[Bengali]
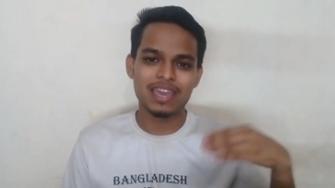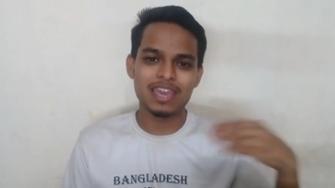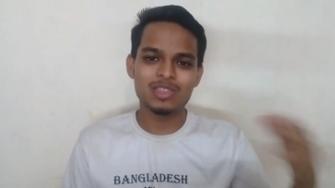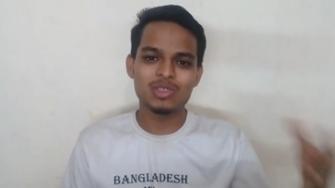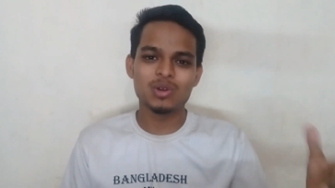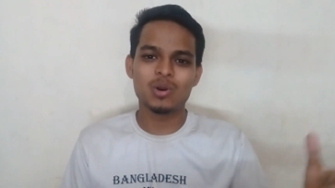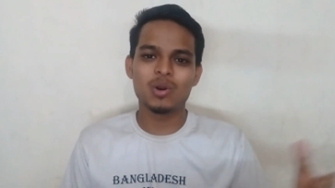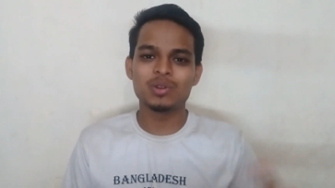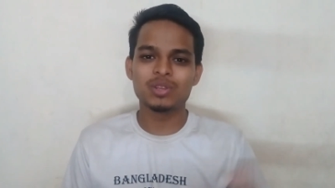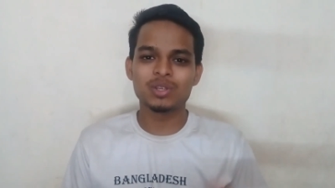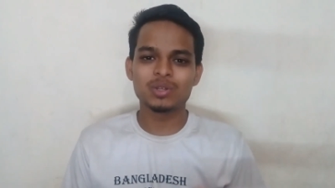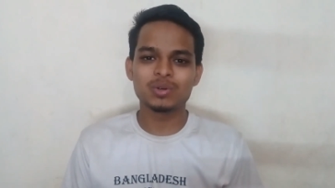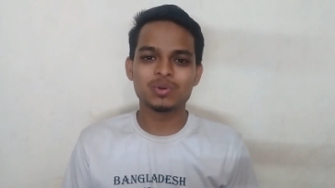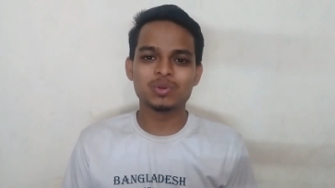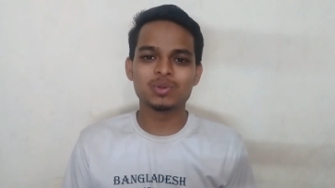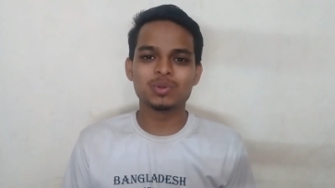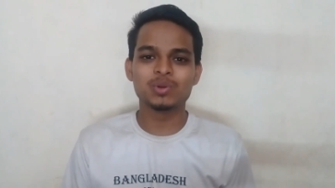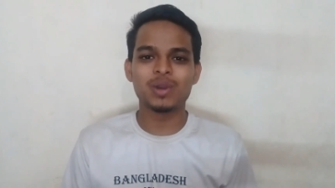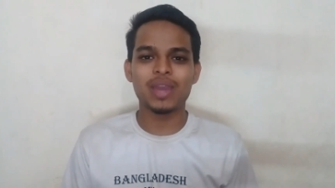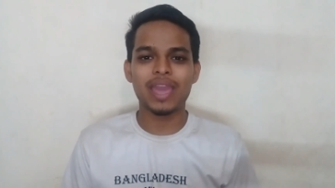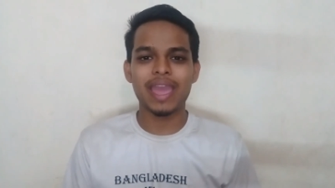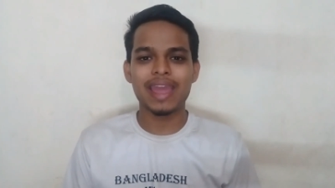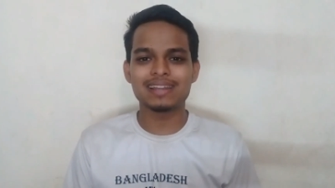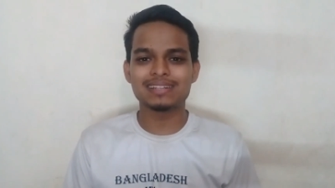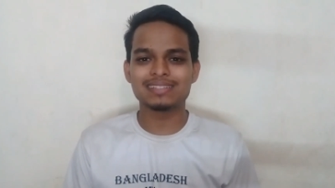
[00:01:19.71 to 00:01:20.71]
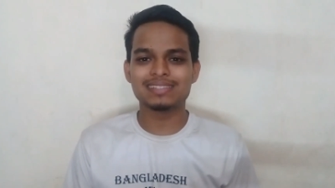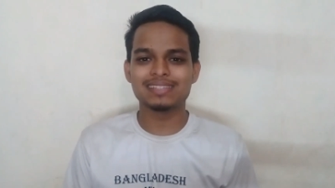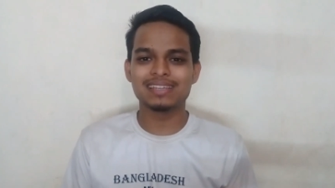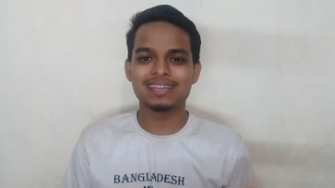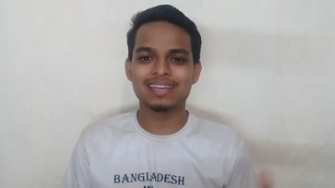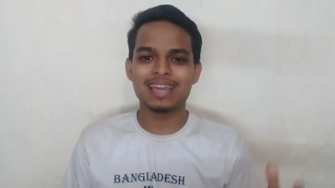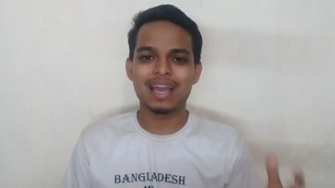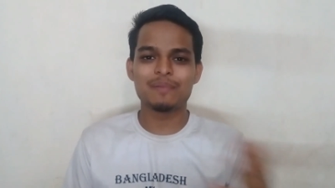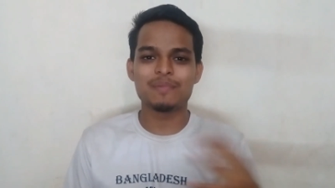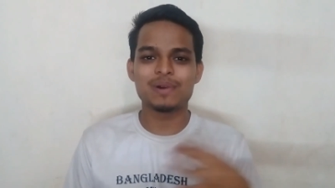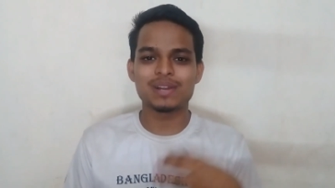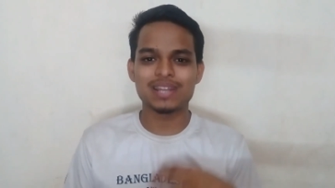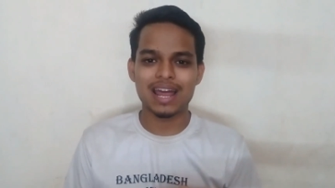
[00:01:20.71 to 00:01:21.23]
এই ধরনের কোনো অ্যাড
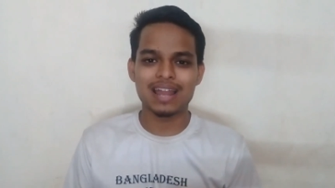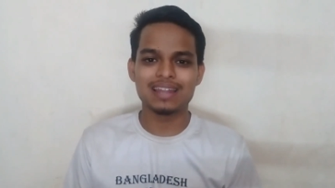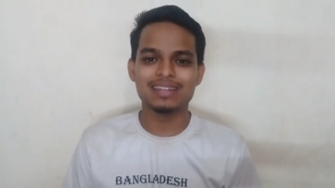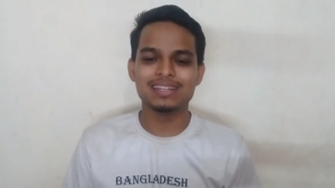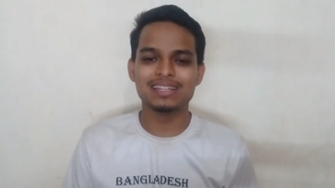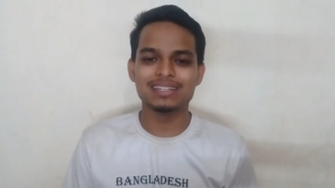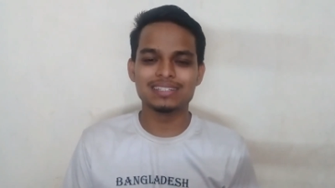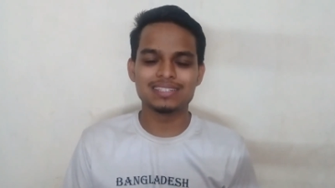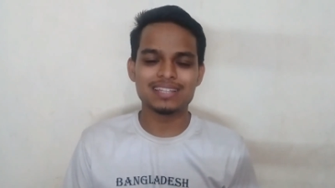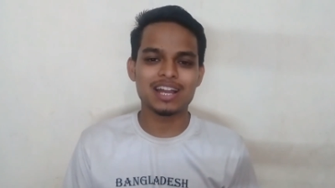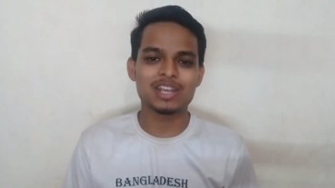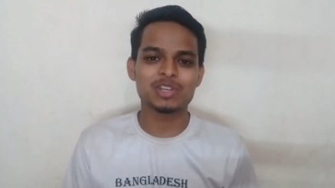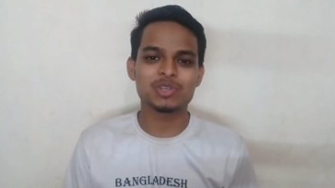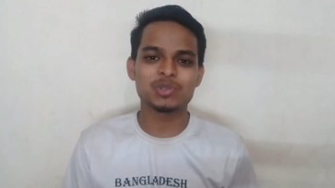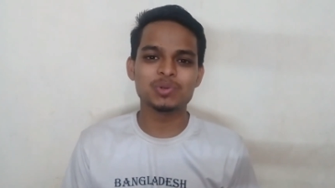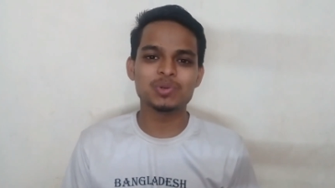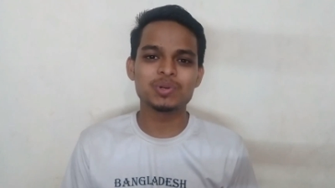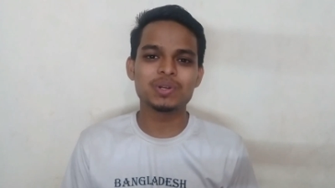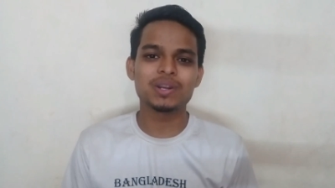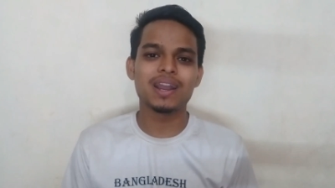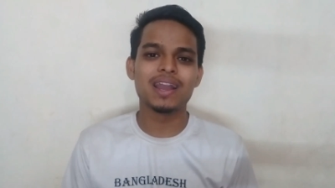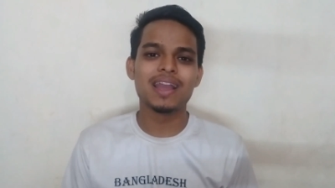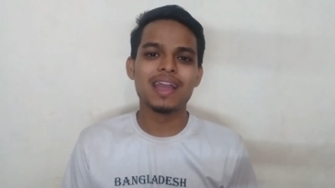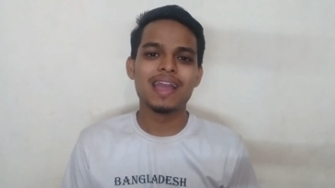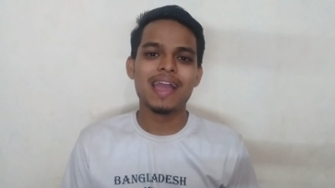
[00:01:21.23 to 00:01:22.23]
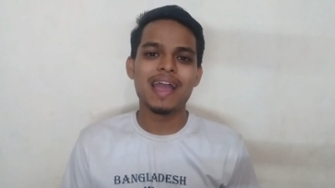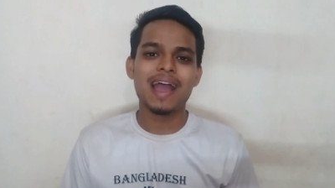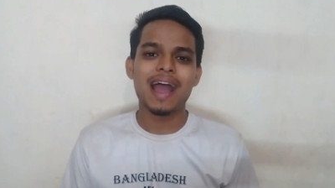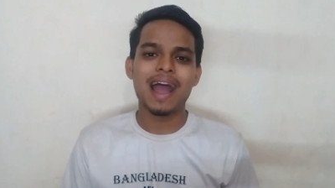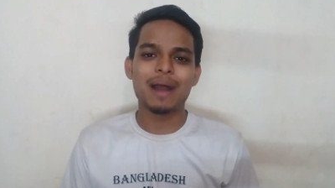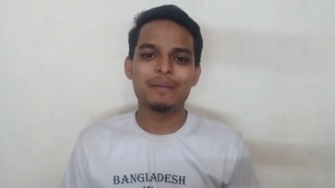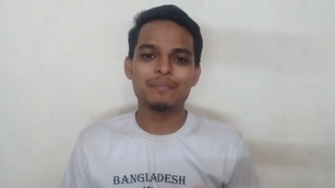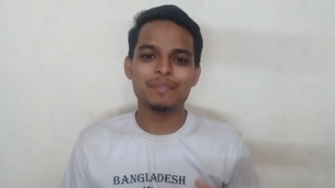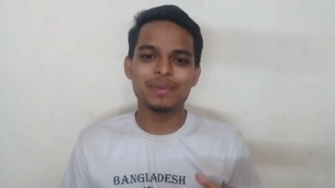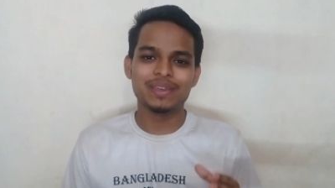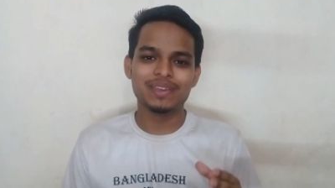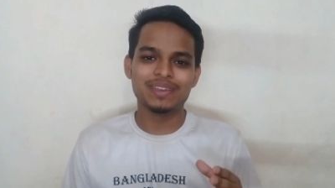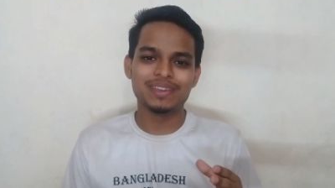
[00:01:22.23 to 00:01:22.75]
থেকে আমার আর্নিংটা আসুক
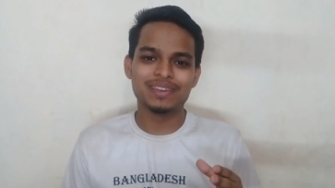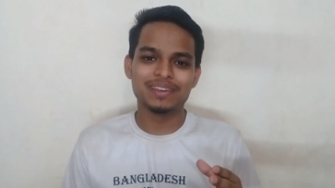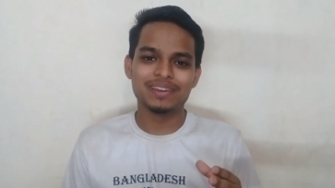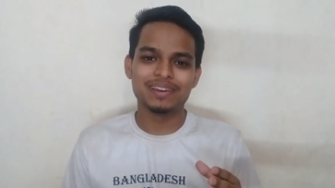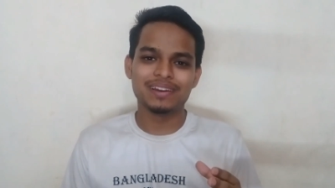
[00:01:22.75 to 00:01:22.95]
আমি